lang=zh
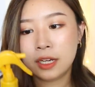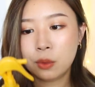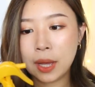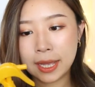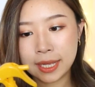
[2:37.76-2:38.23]

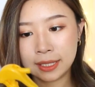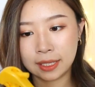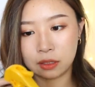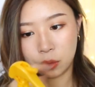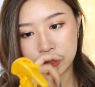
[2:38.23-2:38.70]
另外一
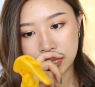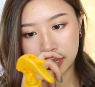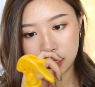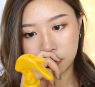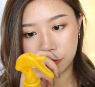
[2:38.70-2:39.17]
点呢，我
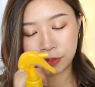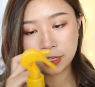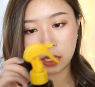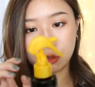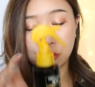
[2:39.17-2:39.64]
想跟你们
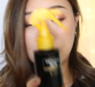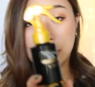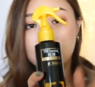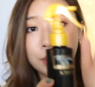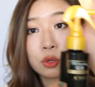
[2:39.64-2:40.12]
分享的就是
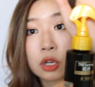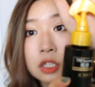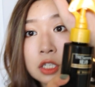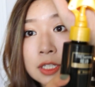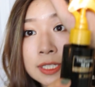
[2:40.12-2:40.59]
它的包
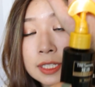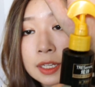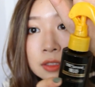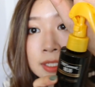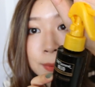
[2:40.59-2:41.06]
装设计，
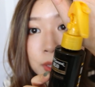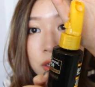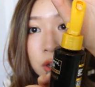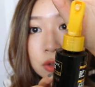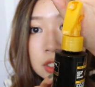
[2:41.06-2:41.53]
在
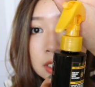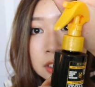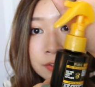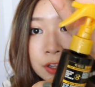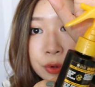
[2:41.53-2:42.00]
瓶口这个
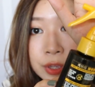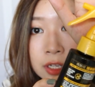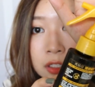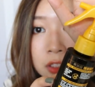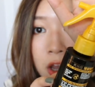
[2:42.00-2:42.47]
地方有一
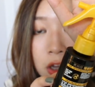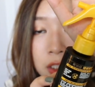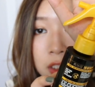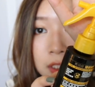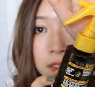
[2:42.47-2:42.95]
个
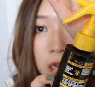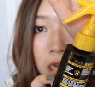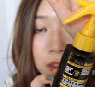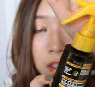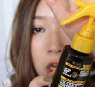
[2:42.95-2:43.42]
lock 跟
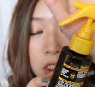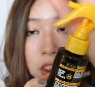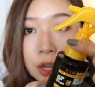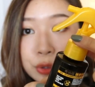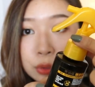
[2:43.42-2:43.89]
unlock，
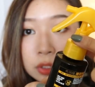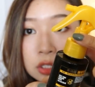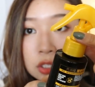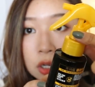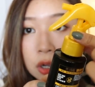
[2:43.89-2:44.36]
你要用
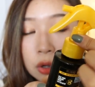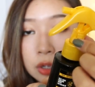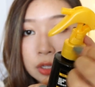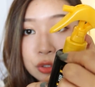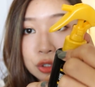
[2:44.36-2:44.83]
的时
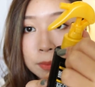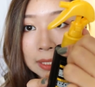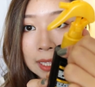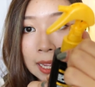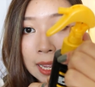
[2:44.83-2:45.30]
候。你就
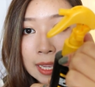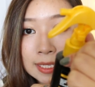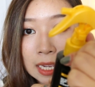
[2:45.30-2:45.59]
把它按